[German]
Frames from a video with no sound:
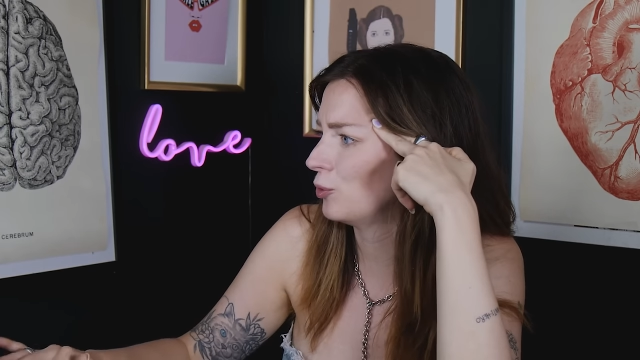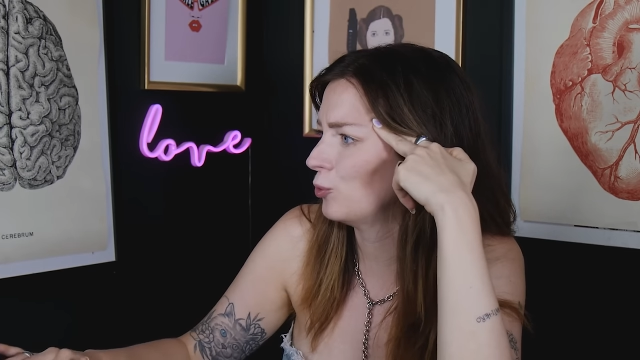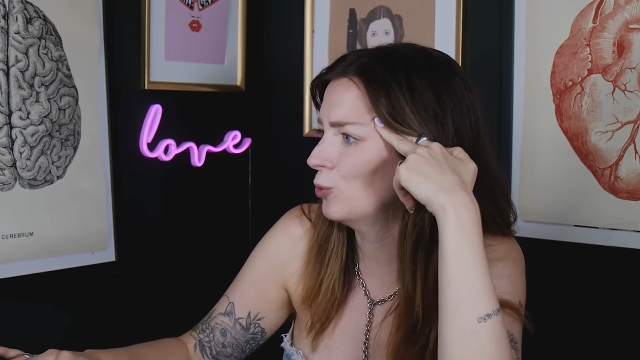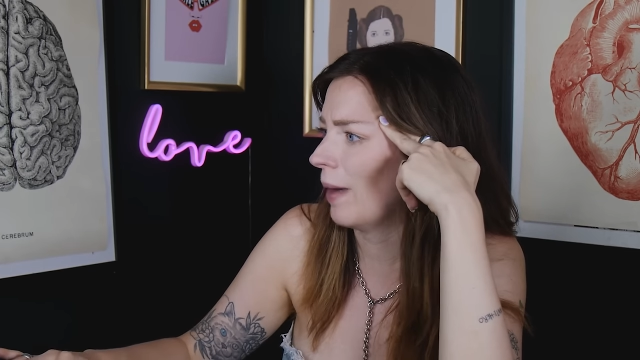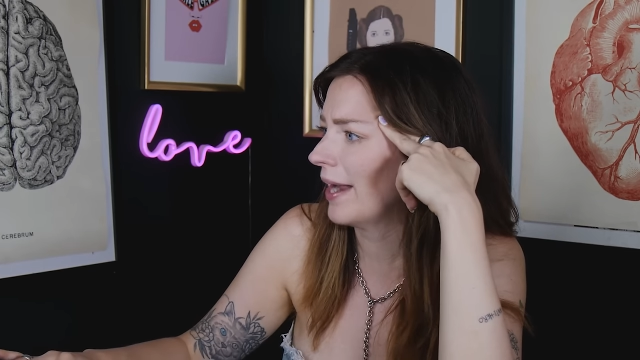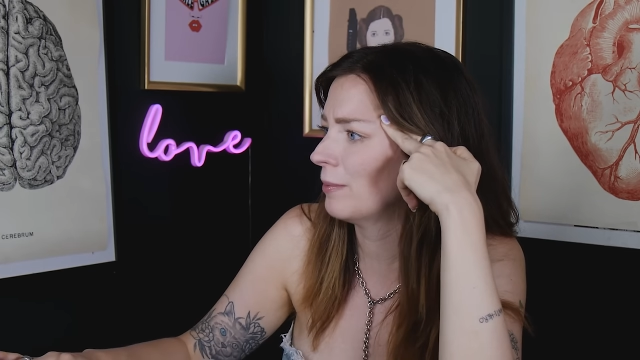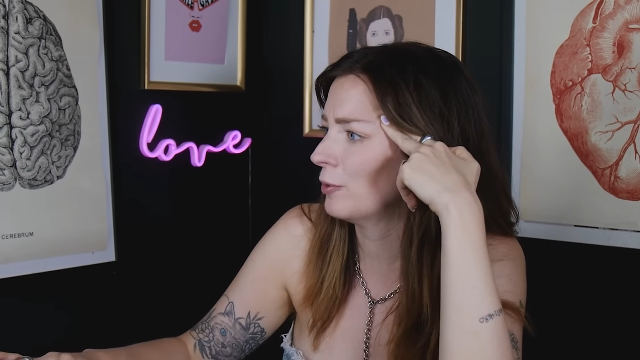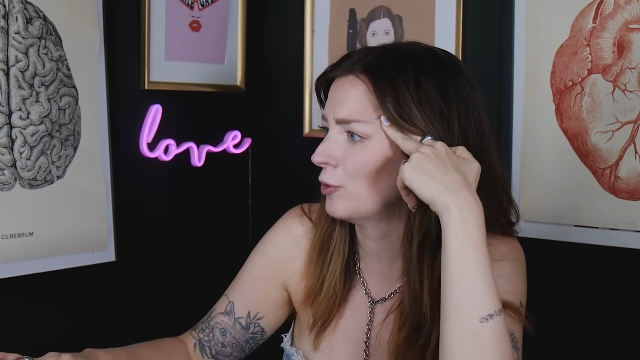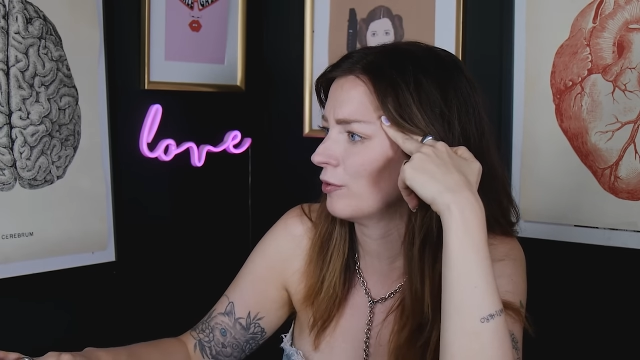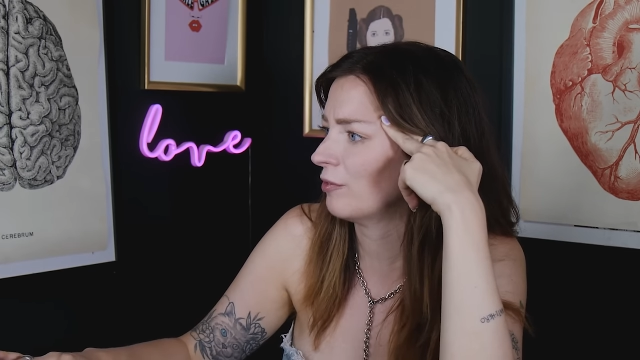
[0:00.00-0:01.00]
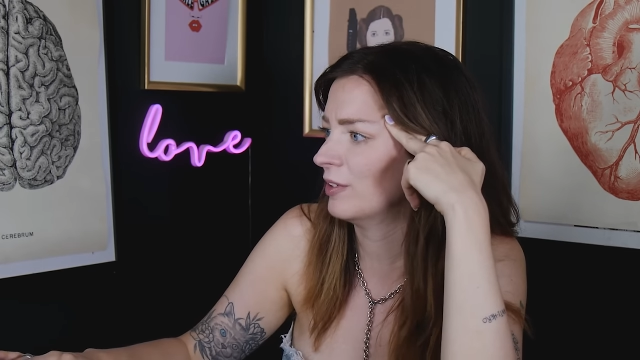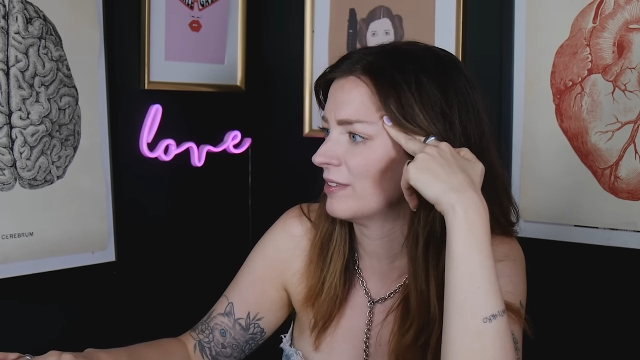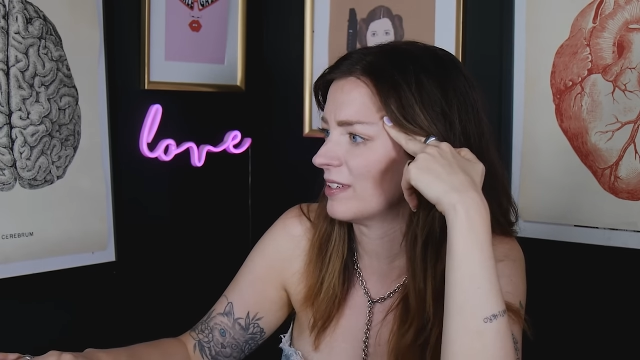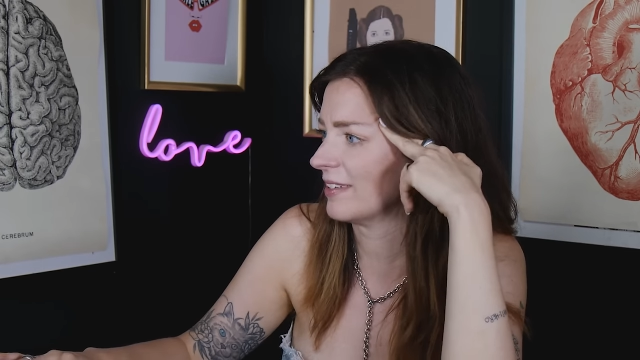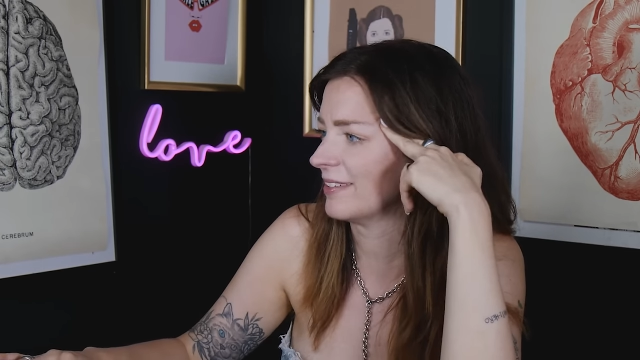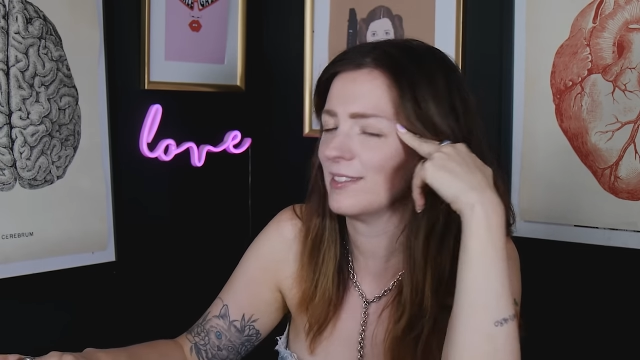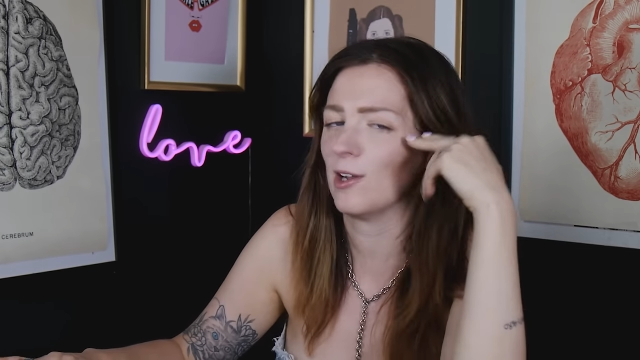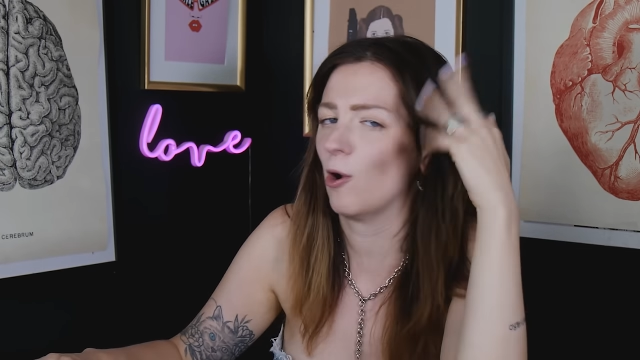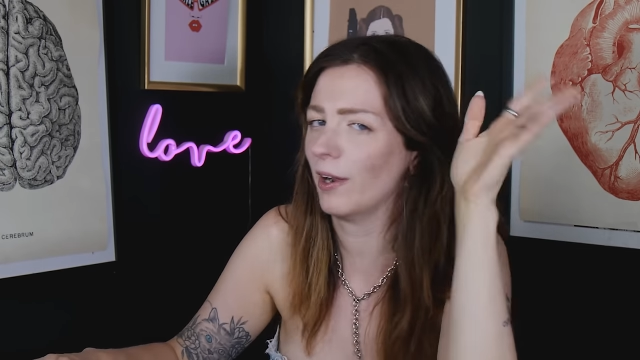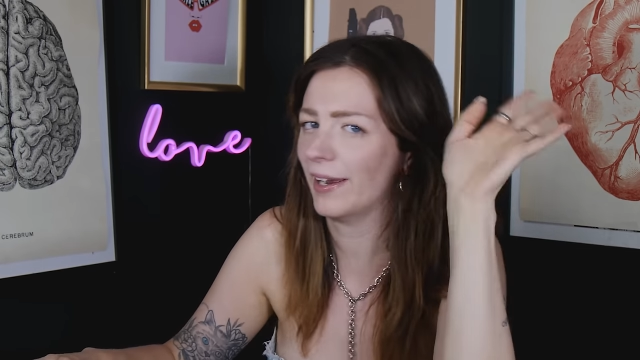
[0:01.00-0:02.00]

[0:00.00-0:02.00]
du, meine Bedürfnisse, das ist doch